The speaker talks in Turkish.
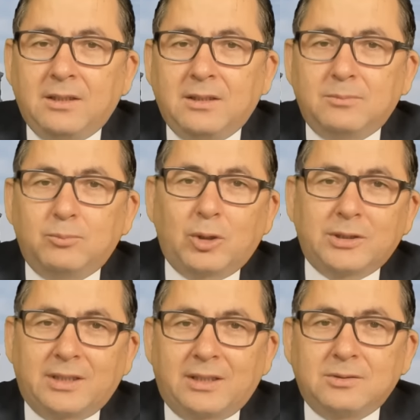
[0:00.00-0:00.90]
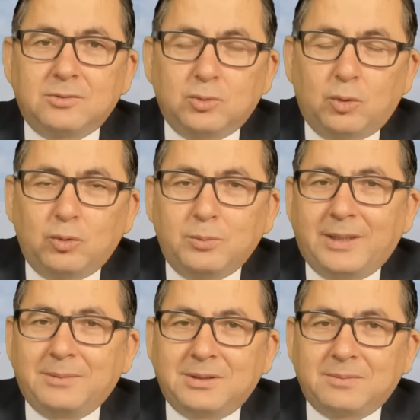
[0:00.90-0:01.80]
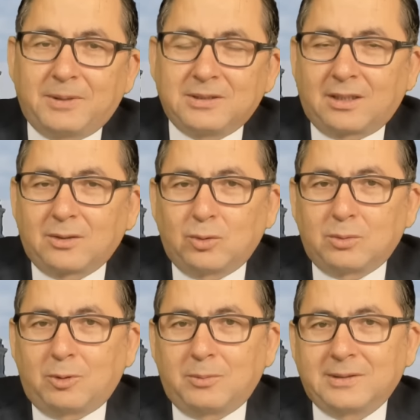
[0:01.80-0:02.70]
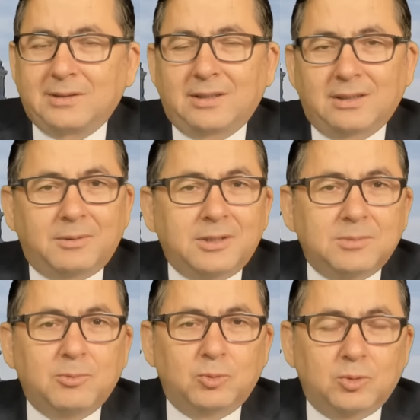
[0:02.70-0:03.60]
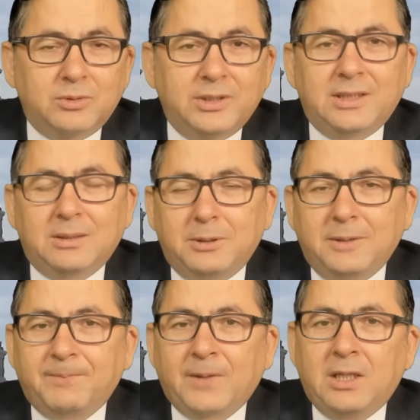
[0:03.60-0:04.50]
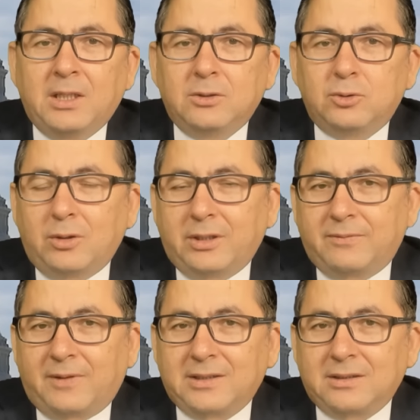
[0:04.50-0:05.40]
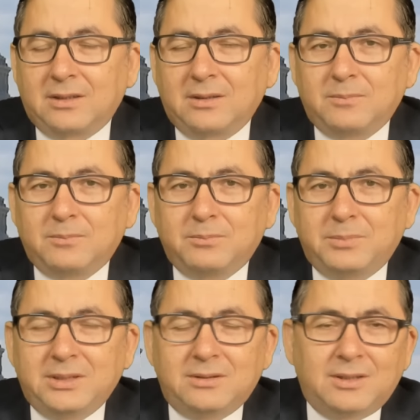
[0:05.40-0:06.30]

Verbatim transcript: e, burada görünmeyen bir pazarlık olup olmadığını anlamanız mümkün. Ne gibi? Şöyle ifade edelim. Bir